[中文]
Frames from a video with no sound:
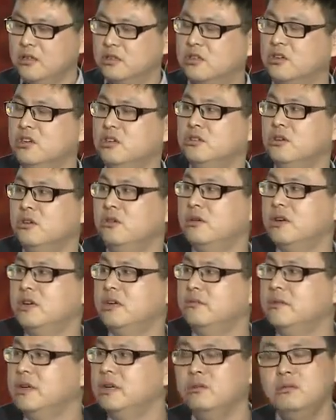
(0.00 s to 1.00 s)
所以说，我
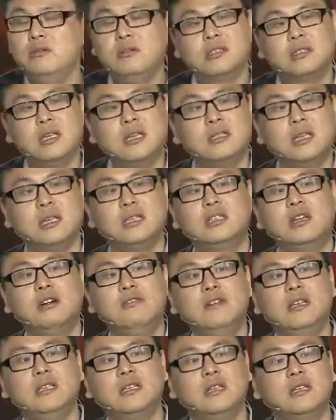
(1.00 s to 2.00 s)
认为如果站在
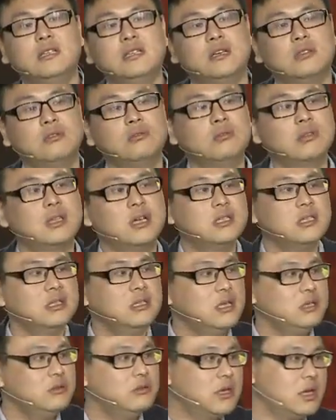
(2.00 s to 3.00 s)
消费者的角度，他
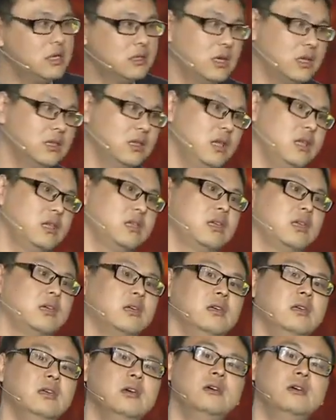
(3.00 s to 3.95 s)
今天去看场电影。